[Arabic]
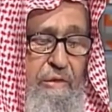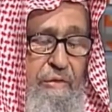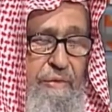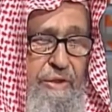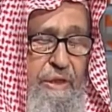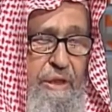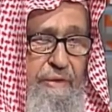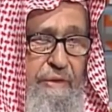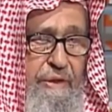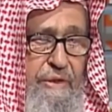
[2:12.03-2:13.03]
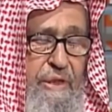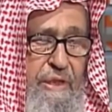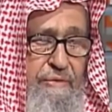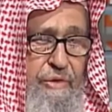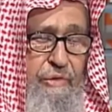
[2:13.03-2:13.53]
ومن سن في
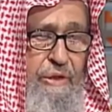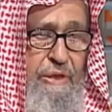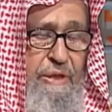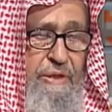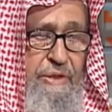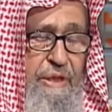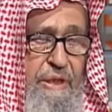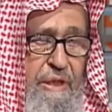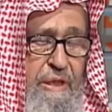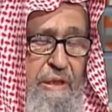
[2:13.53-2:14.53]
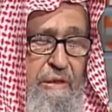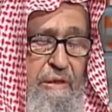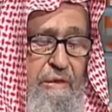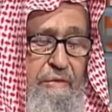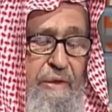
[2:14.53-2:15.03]
الإسلام سنة سيئة
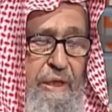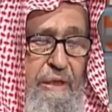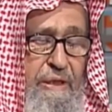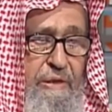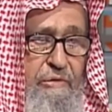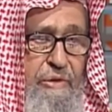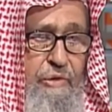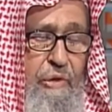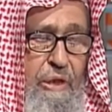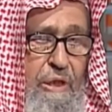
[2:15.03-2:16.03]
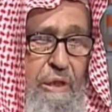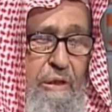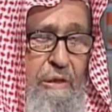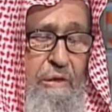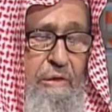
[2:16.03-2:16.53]
فعليه وزرها
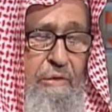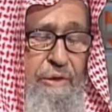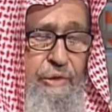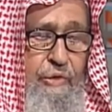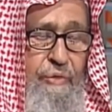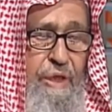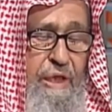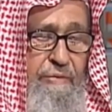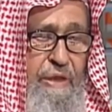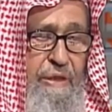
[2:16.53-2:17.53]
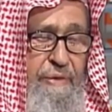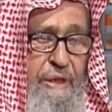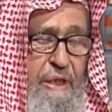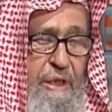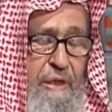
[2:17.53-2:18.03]
وزر من عمل
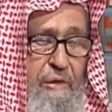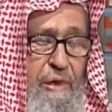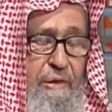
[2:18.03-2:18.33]
بها